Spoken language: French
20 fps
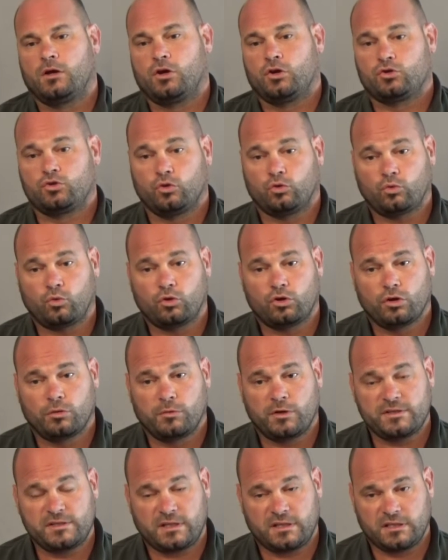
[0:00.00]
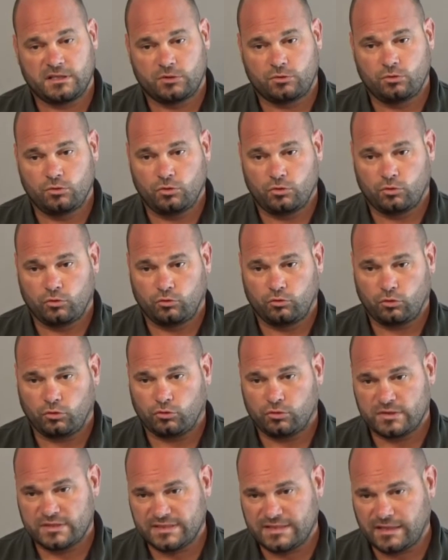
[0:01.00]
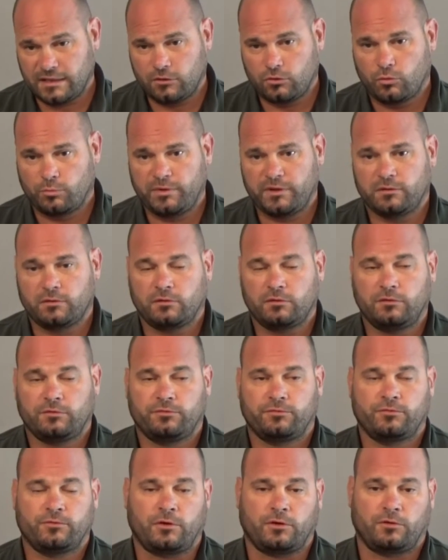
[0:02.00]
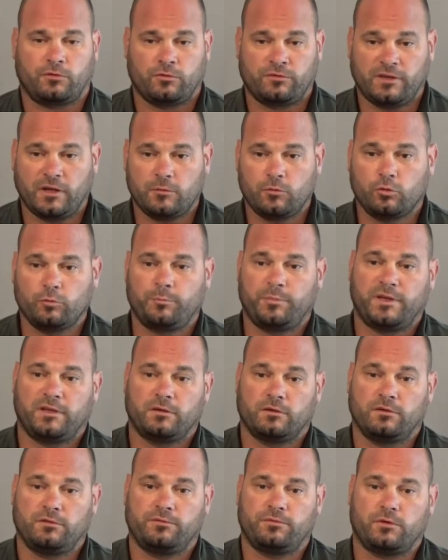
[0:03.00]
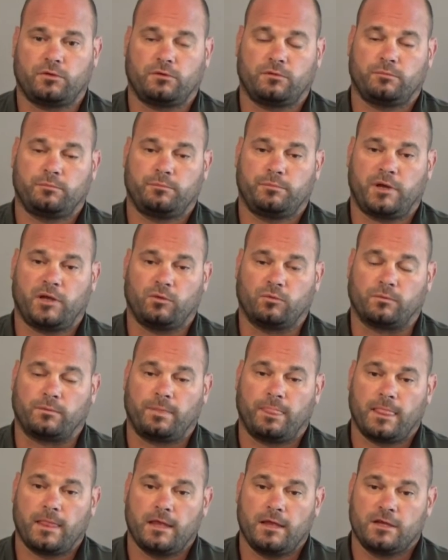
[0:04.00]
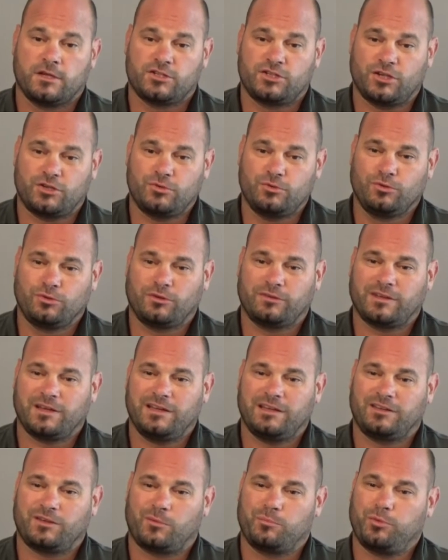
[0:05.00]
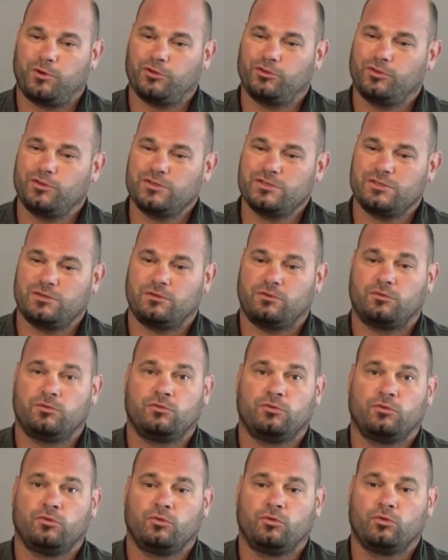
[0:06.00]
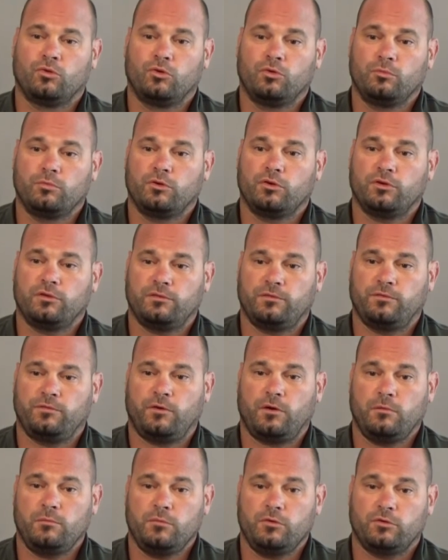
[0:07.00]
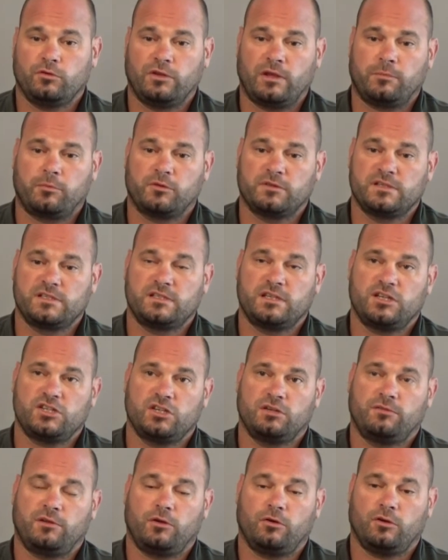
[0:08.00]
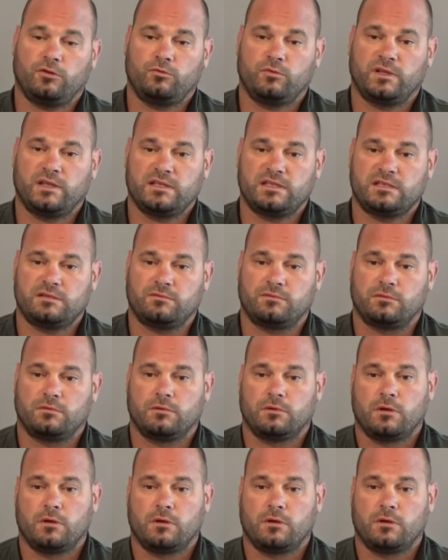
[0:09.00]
Ce tronc commun s'articule autour de cinq compétences fortes. Chacune d'entre elles étant porteuse de nombreuses formes d'apprentissage et de valeurs éducatives.